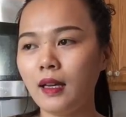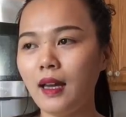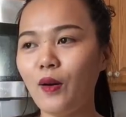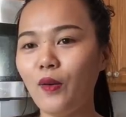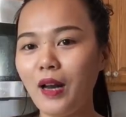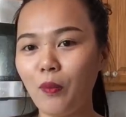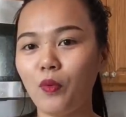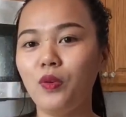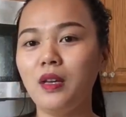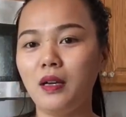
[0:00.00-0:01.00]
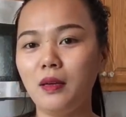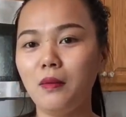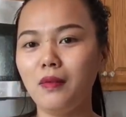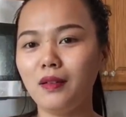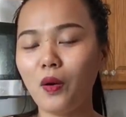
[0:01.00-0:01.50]
cái nỗi lòng của
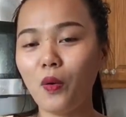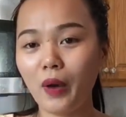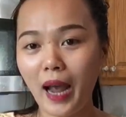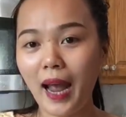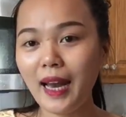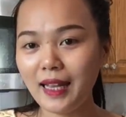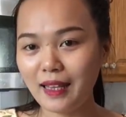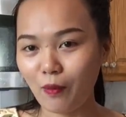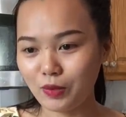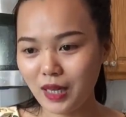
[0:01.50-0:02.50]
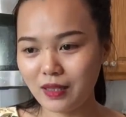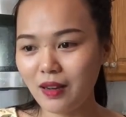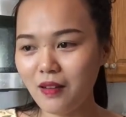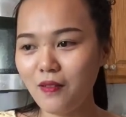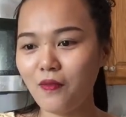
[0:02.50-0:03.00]
những cô gái lấy chồng xa
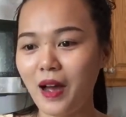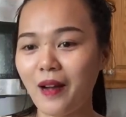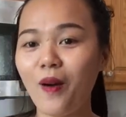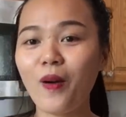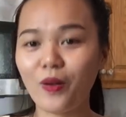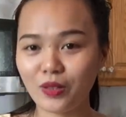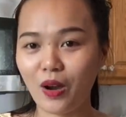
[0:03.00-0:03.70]
xứ và có con